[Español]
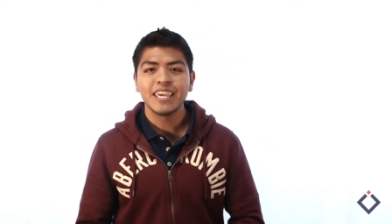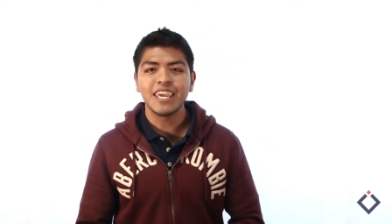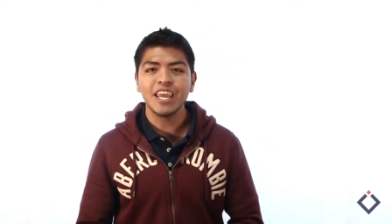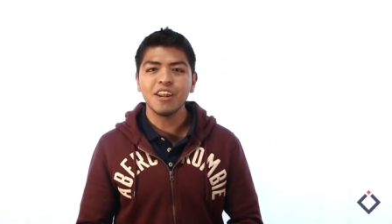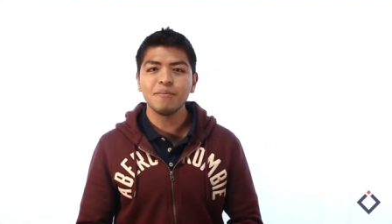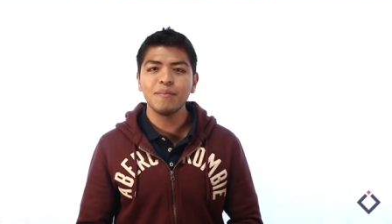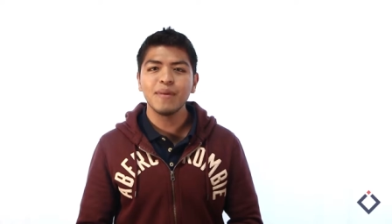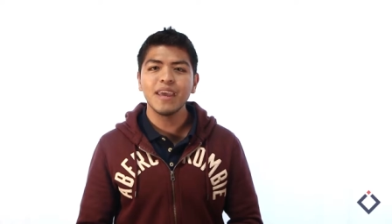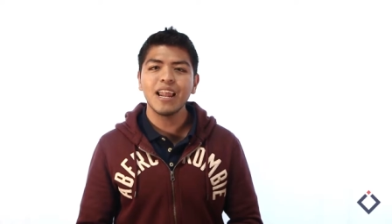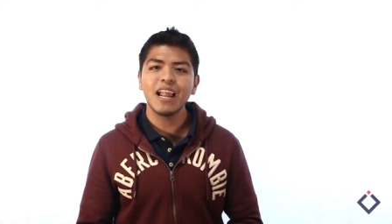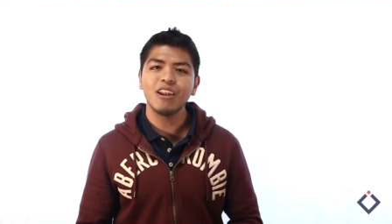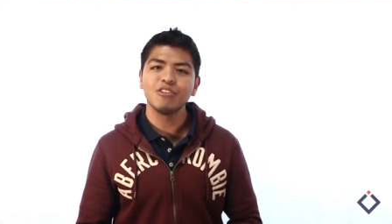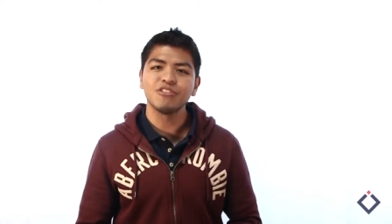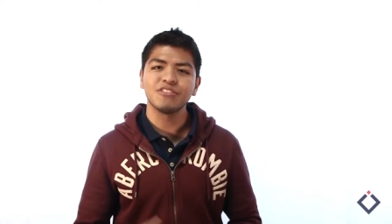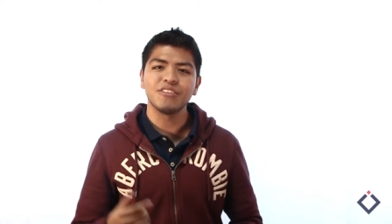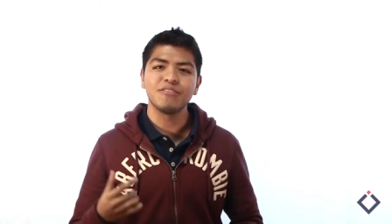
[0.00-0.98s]
¿Quieren ver a
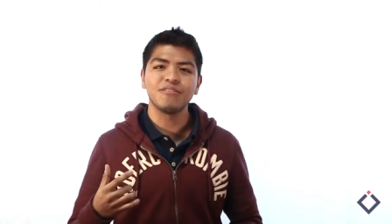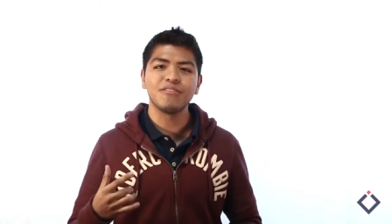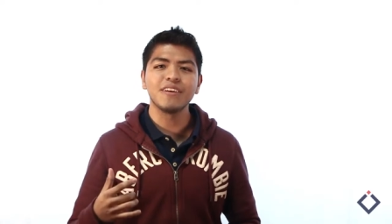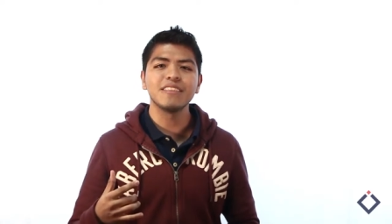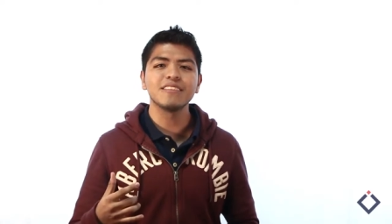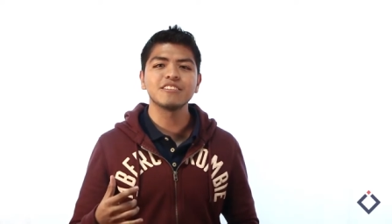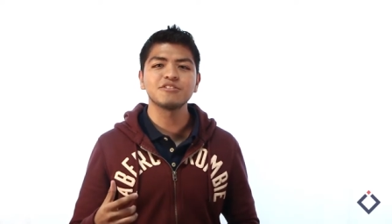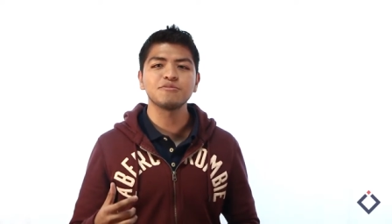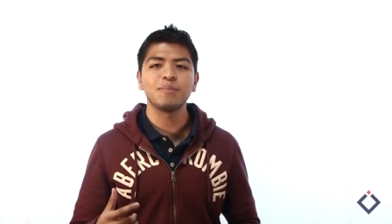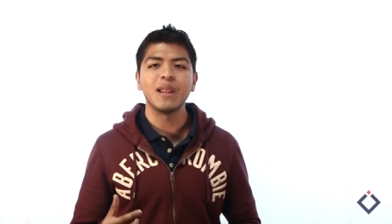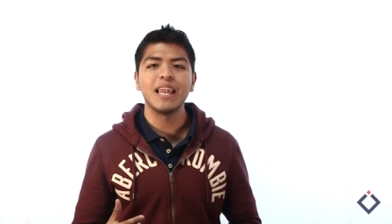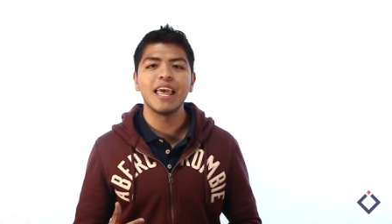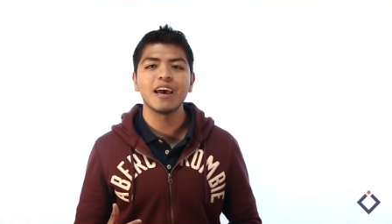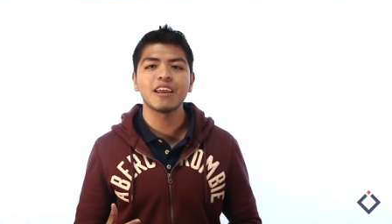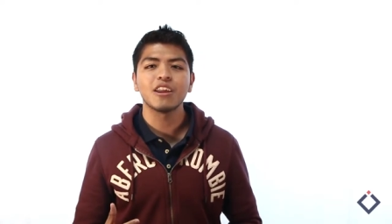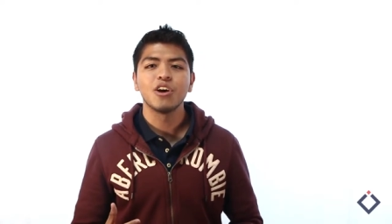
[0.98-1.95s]
los Defenders
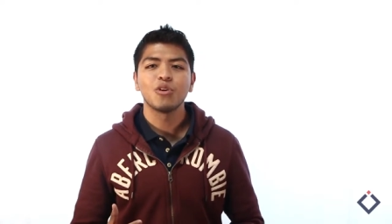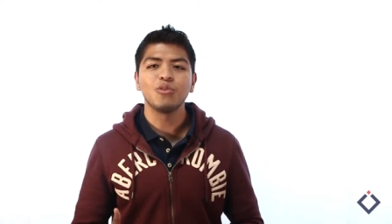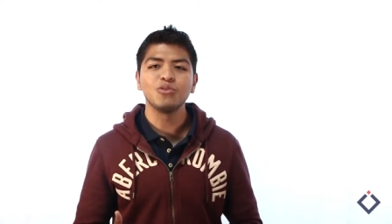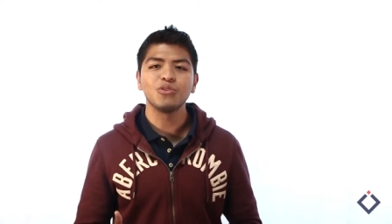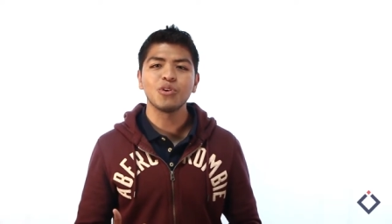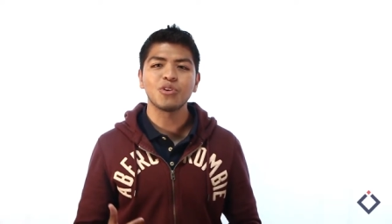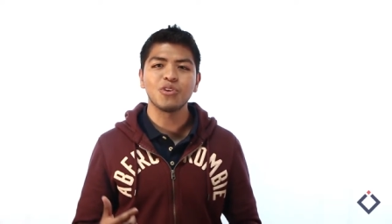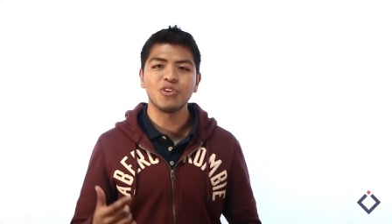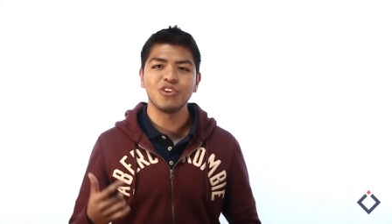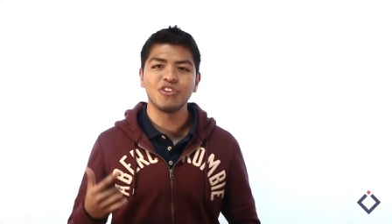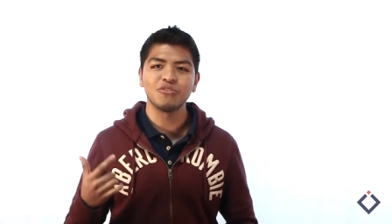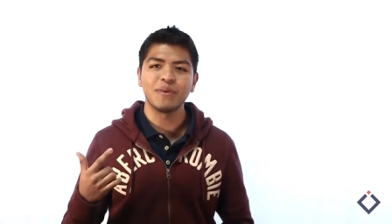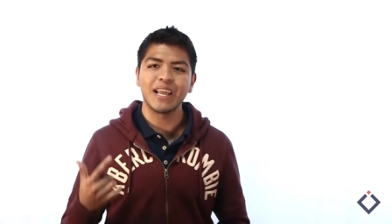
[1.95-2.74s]
pelear junto con los